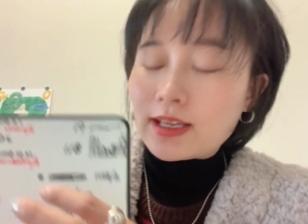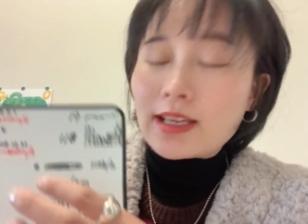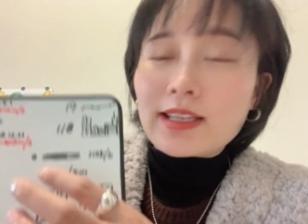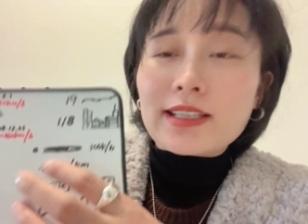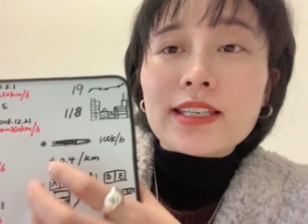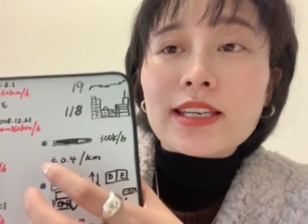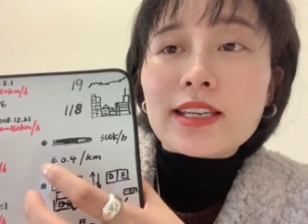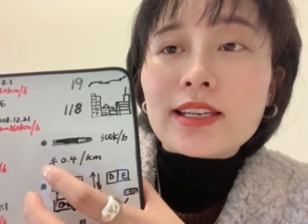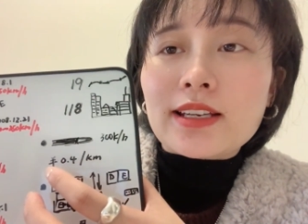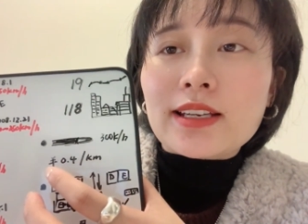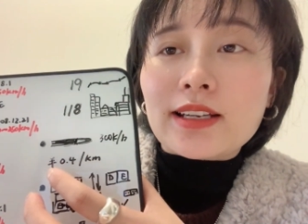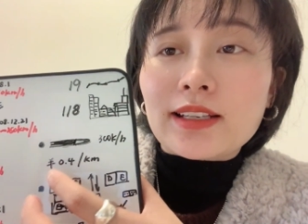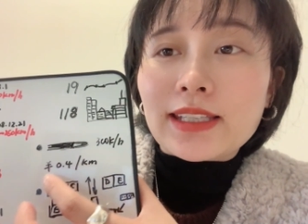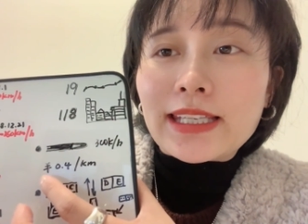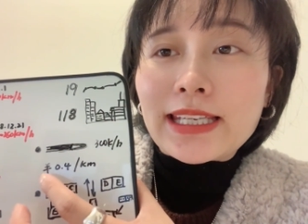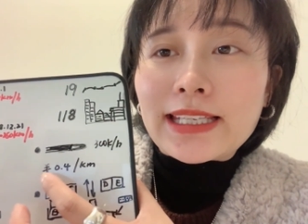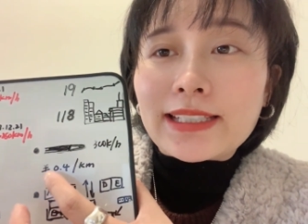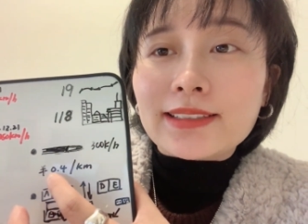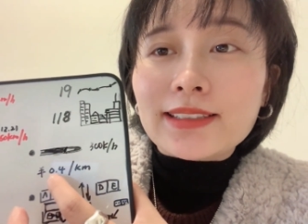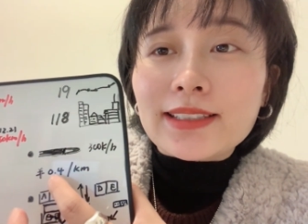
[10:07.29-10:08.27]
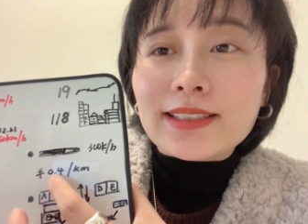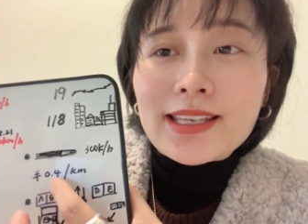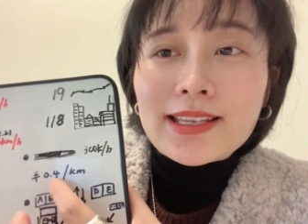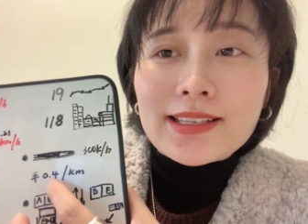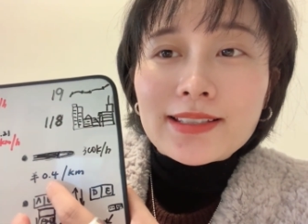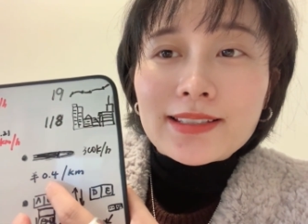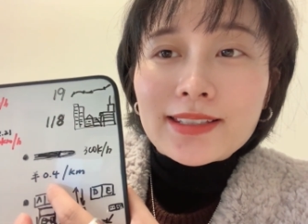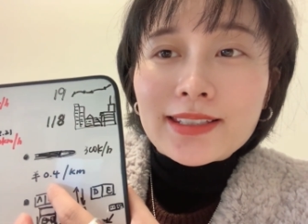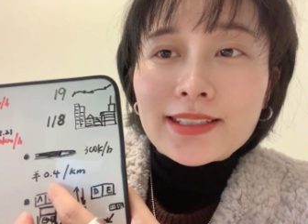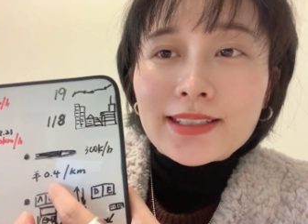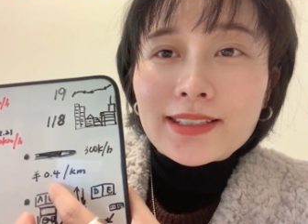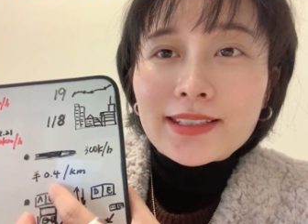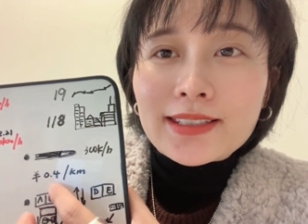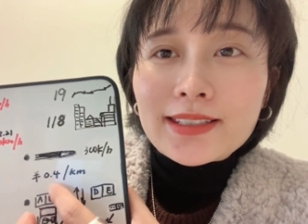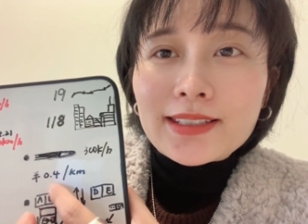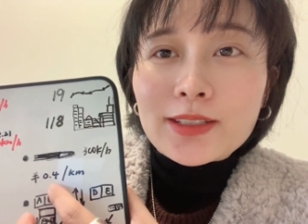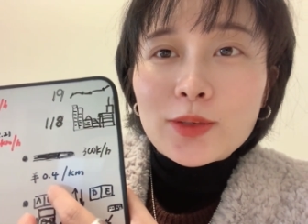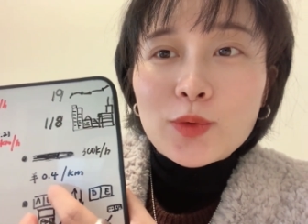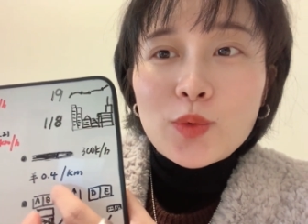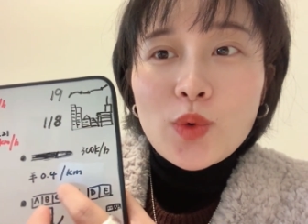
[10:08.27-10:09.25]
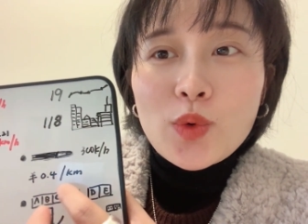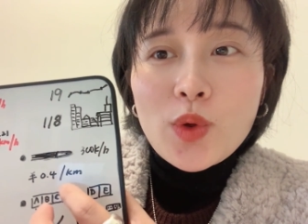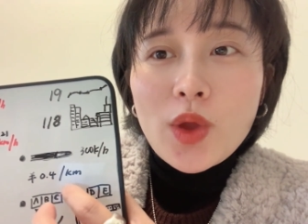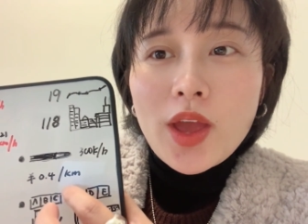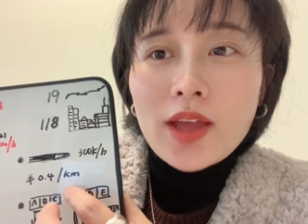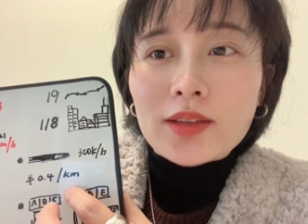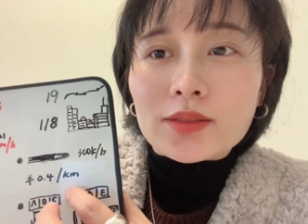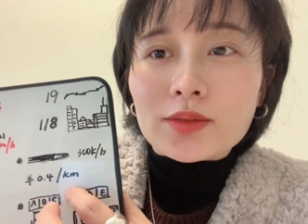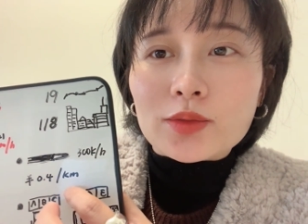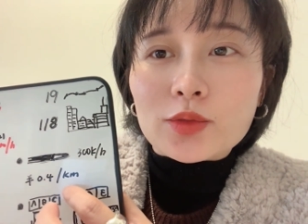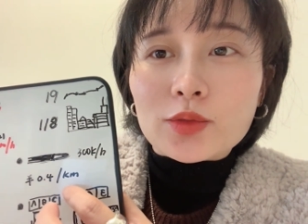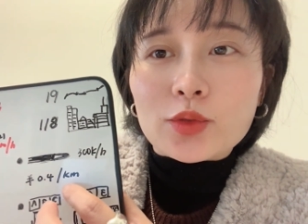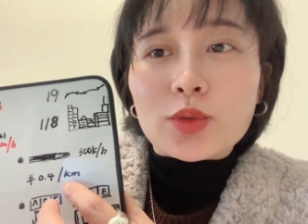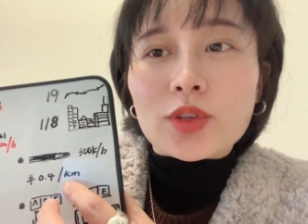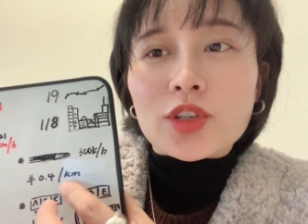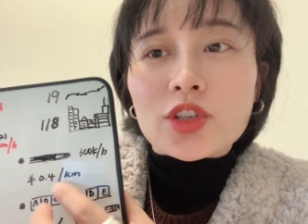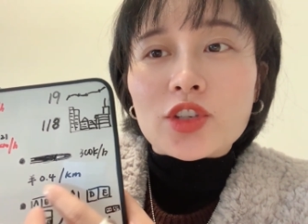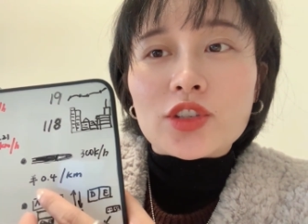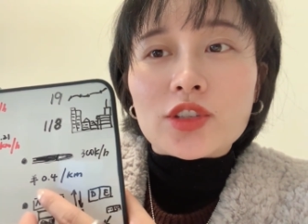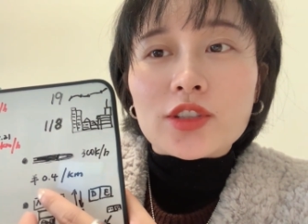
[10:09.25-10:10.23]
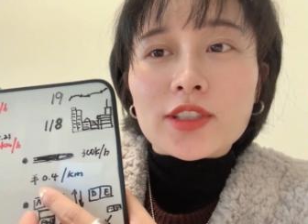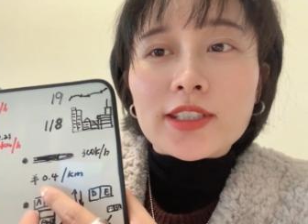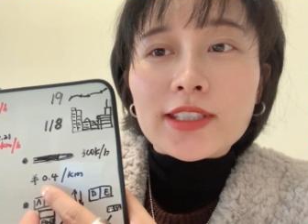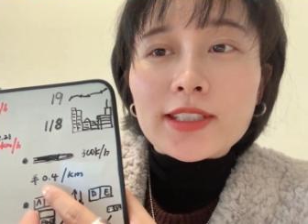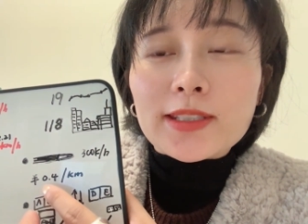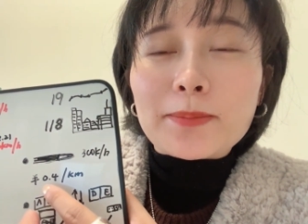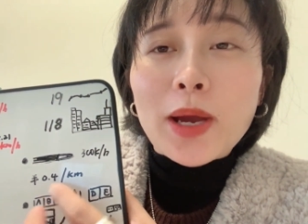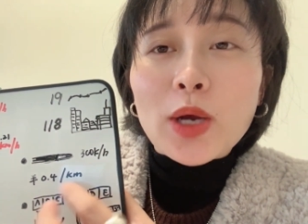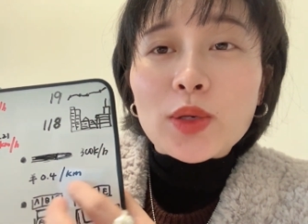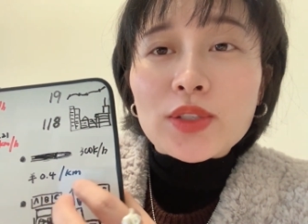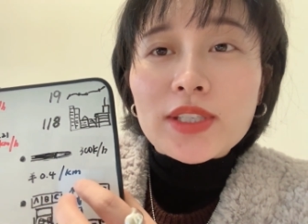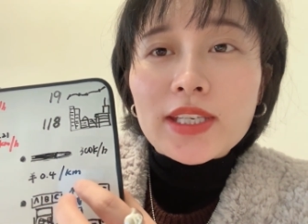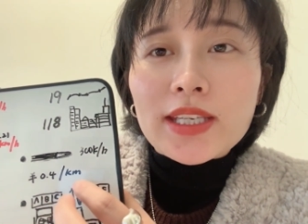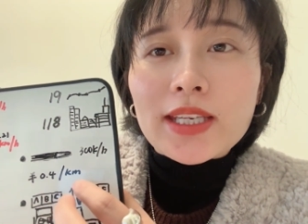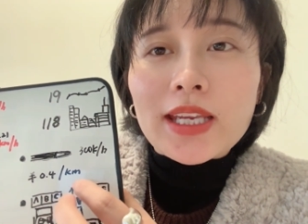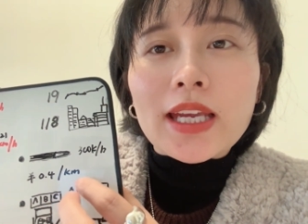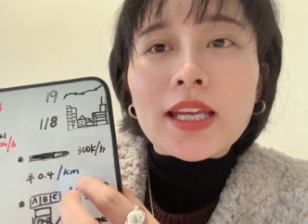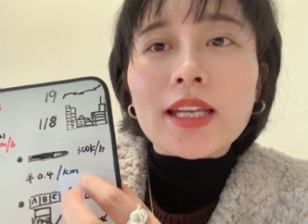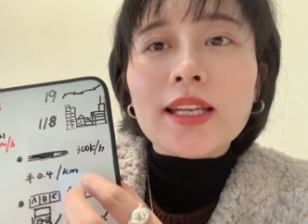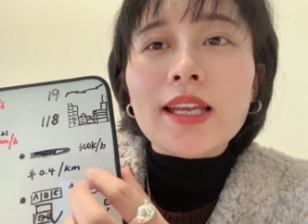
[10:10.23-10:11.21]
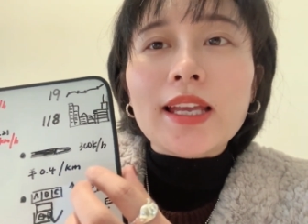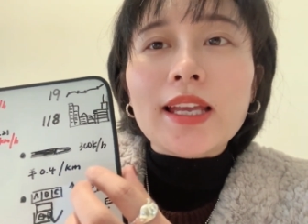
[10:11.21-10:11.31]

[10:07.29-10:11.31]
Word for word: 这个零点四元，对，是四毛钱